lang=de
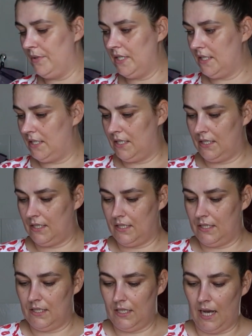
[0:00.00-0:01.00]
mit
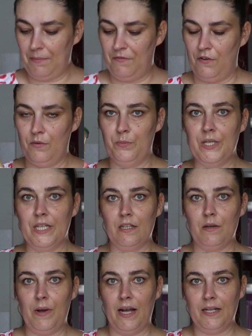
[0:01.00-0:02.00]

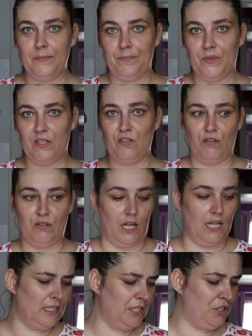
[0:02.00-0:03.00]
Apfelbirnenmark. So,
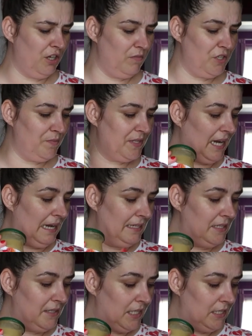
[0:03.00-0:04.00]
eigentlich komme ich mit
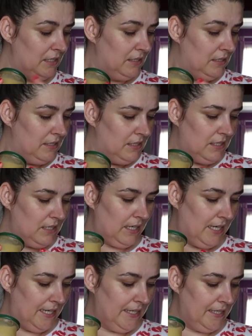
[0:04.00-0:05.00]
einer,
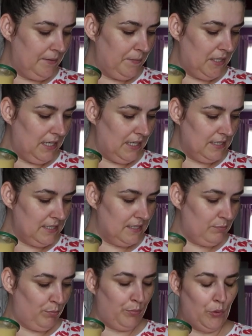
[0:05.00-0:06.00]
ein Glas
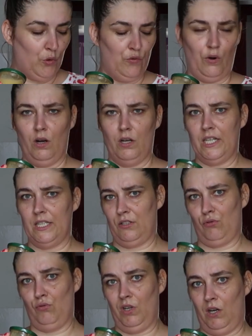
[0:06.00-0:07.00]
pro Woche
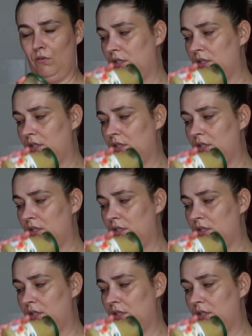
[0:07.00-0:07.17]
ganz gut